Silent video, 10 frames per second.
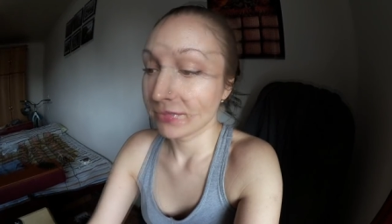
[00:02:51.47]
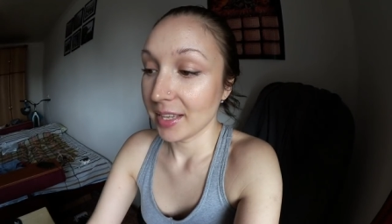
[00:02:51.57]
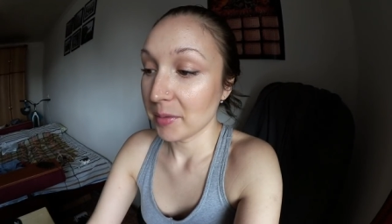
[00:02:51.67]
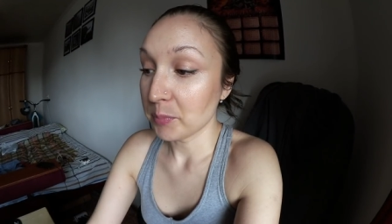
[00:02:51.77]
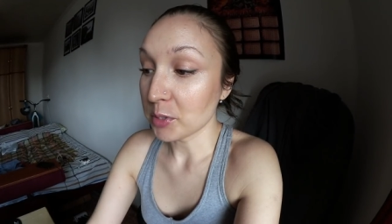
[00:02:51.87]

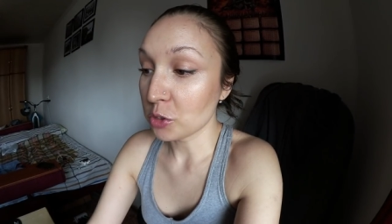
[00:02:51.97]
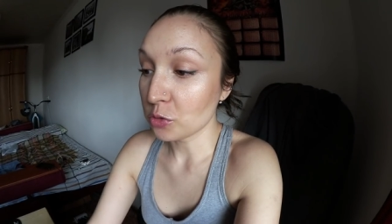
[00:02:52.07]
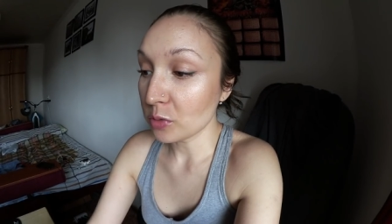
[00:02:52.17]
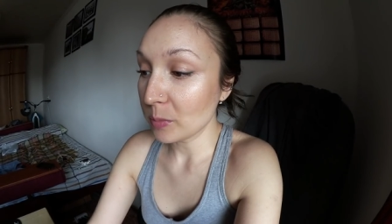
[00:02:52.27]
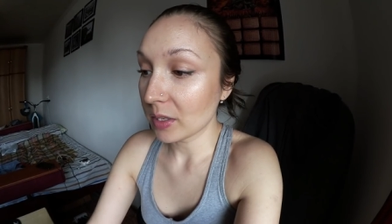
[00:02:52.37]

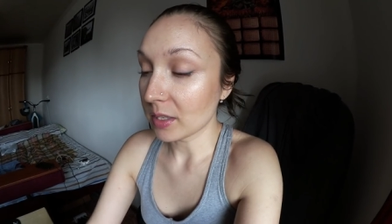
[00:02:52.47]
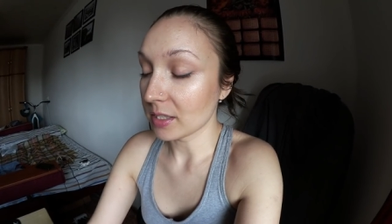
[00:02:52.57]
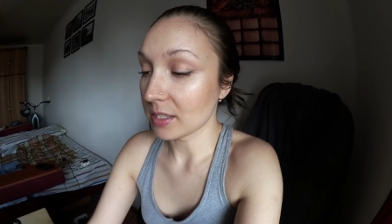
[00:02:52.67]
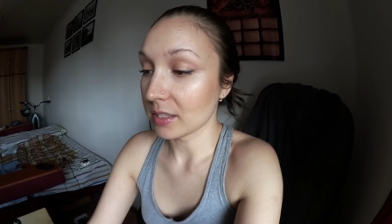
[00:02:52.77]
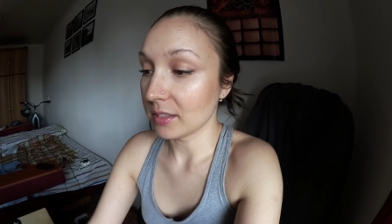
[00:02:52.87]
Неописуемой
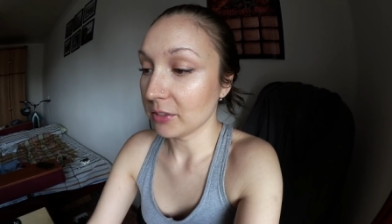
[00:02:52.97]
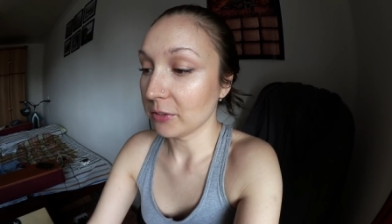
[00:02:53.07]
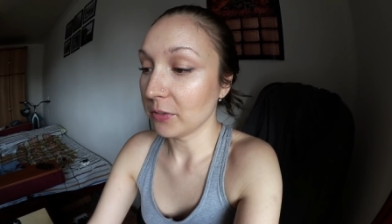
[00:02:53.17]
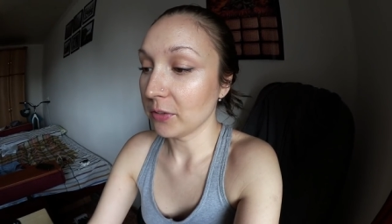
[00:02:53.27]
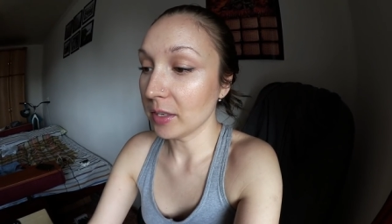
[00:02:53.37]
красоты
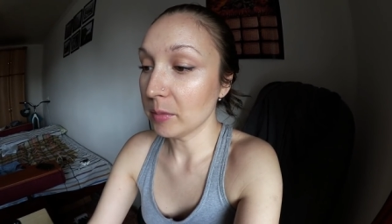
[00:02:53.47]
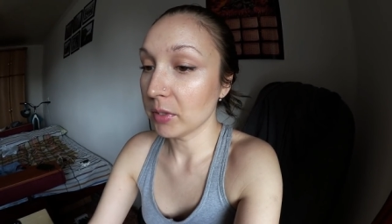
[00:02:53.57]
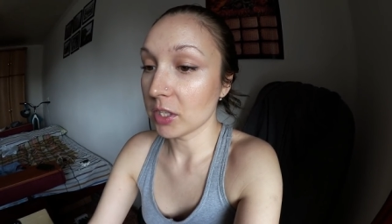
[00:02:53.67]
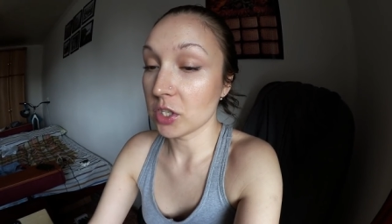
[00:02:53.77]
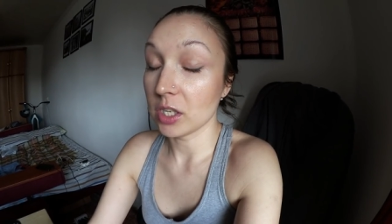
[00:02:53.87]
фильм.
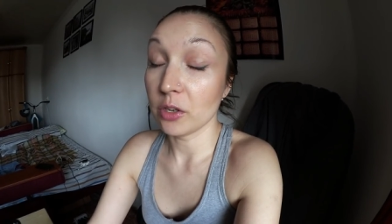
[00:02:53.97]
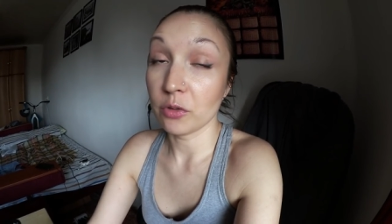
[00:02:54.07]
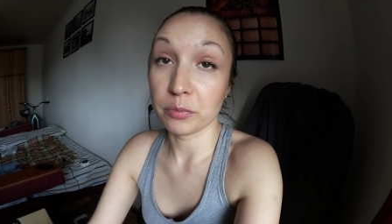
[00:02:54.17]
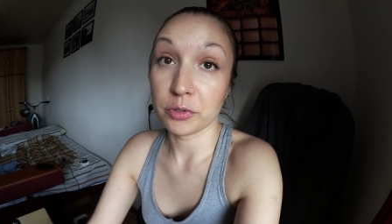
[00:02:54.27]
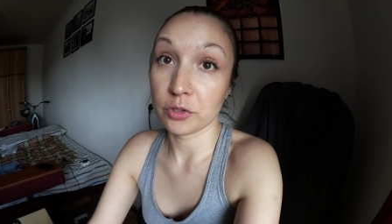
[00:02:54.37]
Я
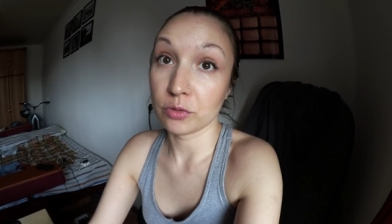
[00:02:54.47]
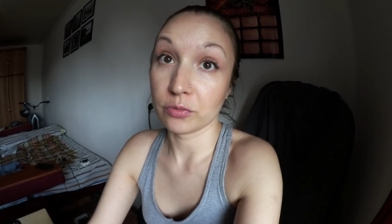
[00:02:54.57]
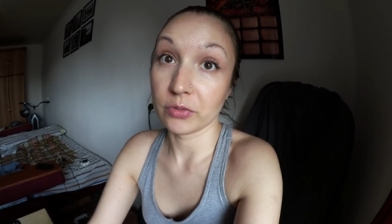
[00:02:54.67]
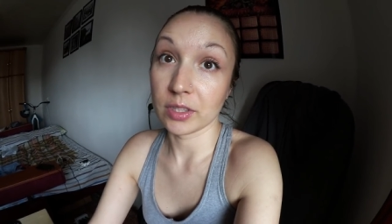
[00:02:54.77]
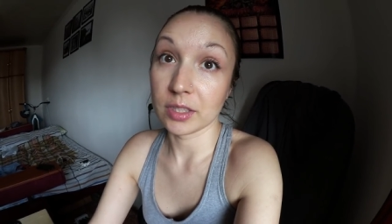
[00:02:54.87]
жалею вообще,
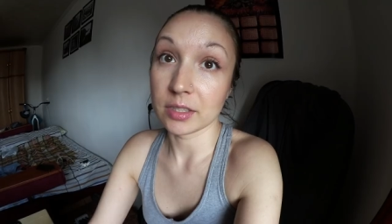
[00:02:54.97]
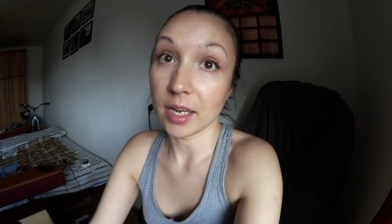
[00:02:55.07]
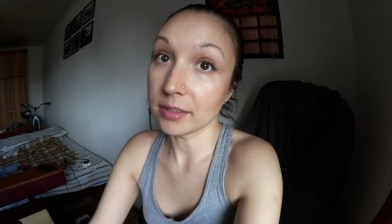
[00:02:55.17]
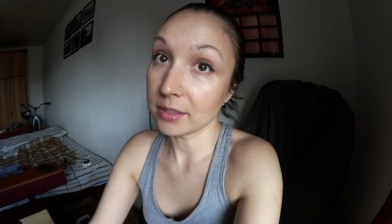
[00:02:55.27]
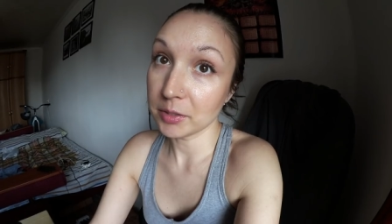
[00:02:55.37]
что в
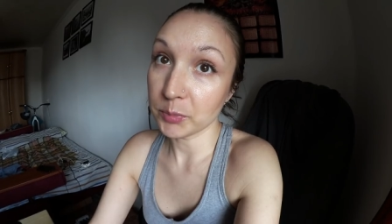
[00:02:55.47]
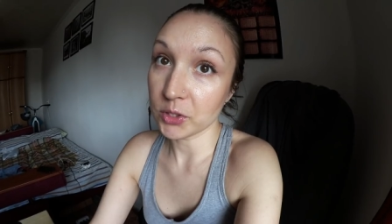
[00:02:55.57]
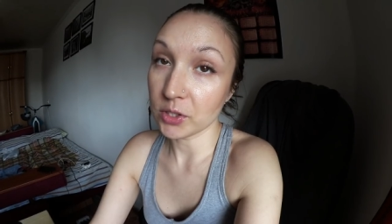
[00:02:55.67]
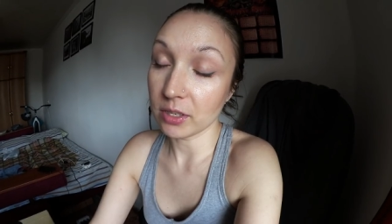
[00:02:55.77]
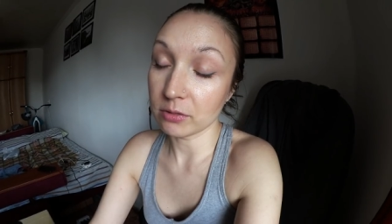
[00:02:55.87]
кинотеатр не
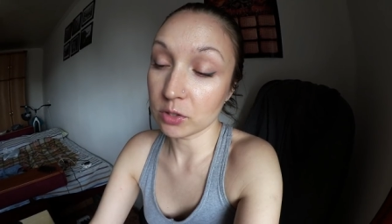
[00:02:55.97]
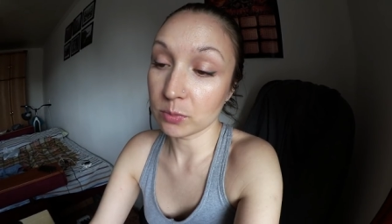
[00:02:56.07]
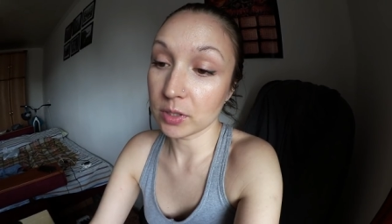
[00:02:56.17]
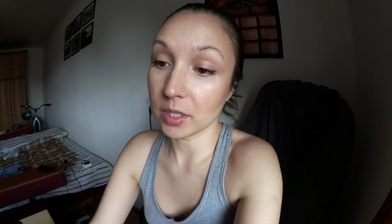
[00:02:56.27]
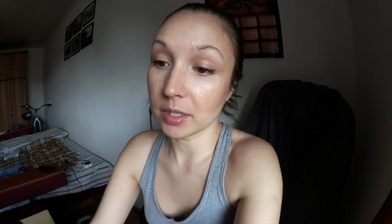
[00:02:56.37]
пошла его
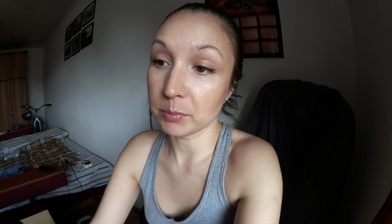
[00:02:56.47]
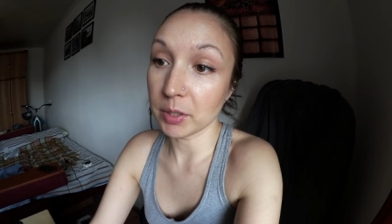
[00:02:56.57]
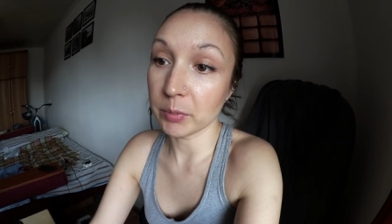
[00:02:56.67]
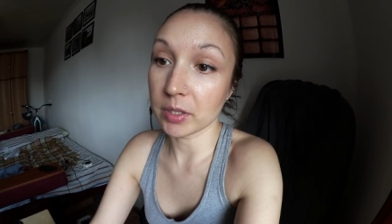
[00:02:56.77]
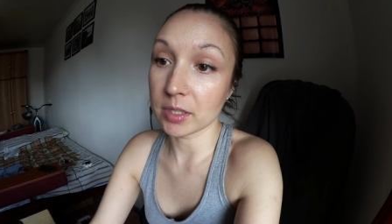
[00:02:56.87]
смотреть.
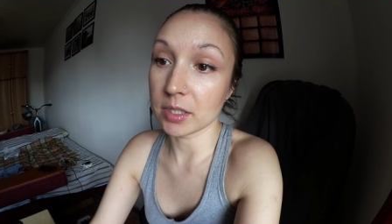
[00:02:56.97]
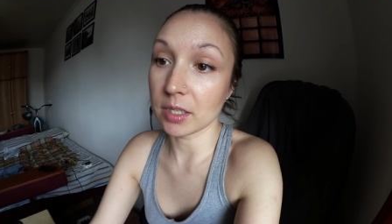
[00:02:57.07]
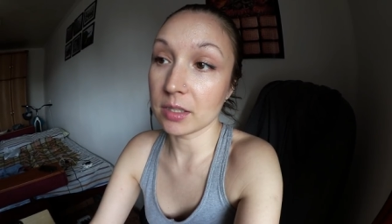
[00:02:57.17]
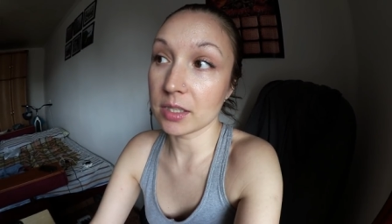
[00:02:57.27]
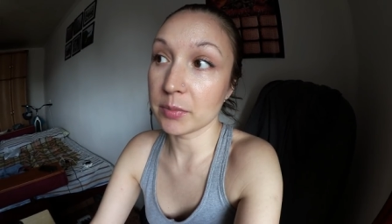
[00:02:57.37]
Мне
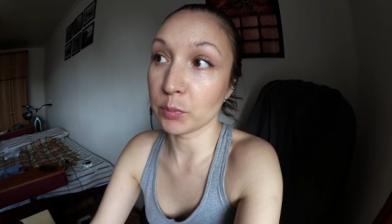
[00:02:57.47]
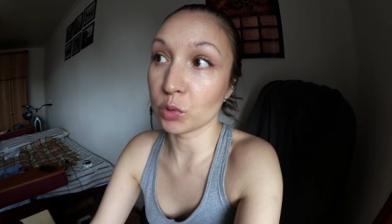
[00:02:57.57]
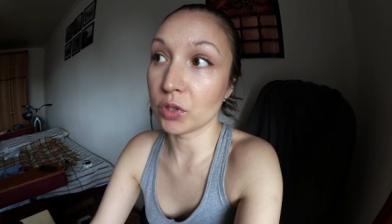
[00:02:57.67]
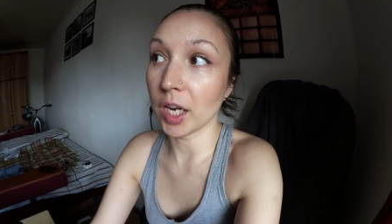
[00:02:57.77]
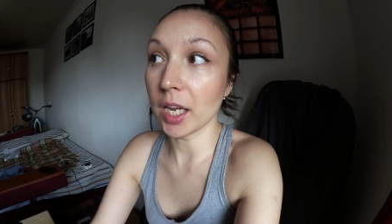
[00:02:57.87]
показалось по
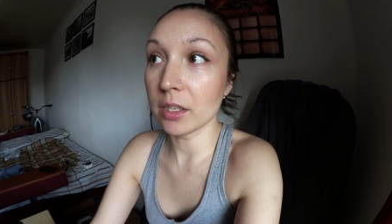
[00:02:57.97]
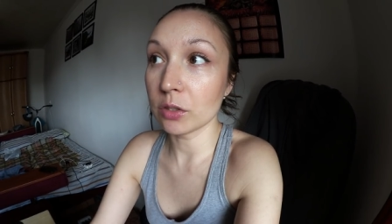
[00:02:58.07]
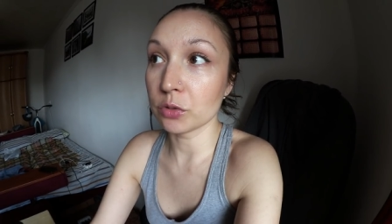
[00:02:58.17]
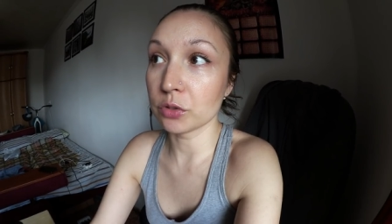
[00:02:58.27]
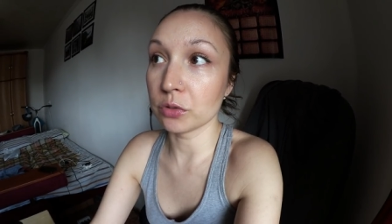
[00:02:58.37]

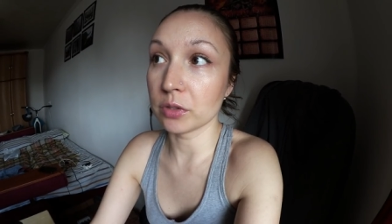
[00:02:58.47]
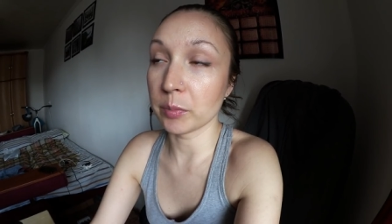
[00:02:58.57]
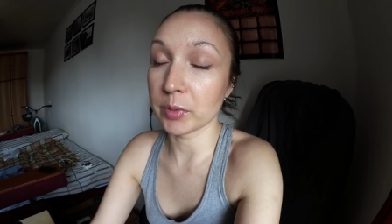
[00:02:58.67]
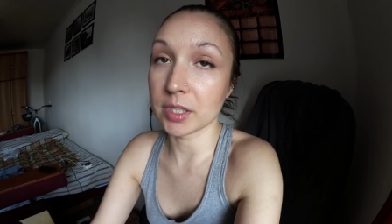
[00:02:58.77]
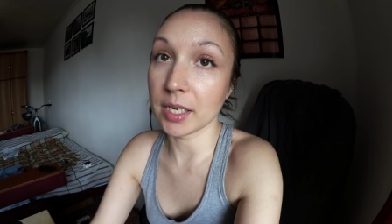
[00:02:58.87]
трейлеру, что
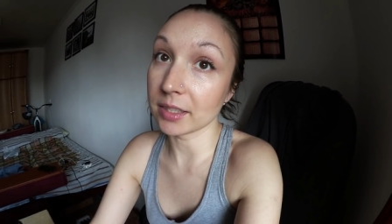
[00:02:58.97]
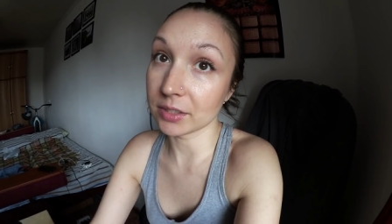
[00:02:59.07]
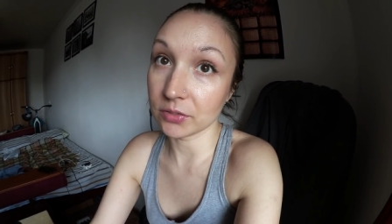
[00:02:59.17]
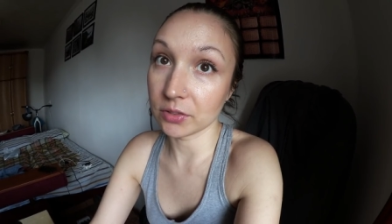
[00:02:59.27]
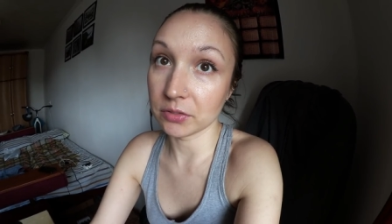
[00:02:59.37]
это
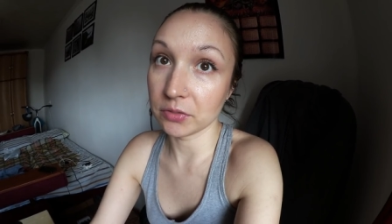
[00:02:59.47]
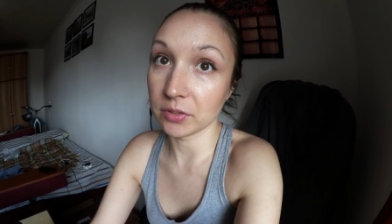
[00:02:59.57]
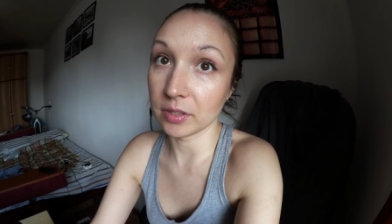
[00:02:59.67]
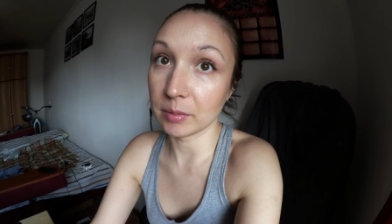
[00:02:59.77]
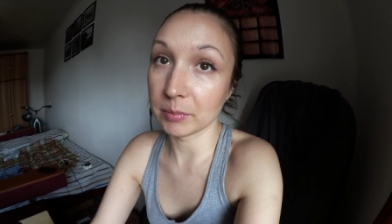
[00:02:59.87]
посредственный
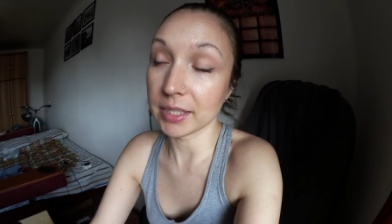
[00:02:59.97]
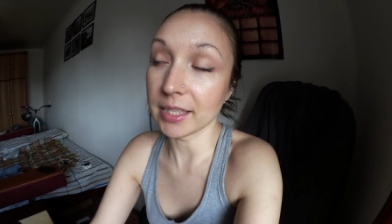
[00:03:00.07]
фильм.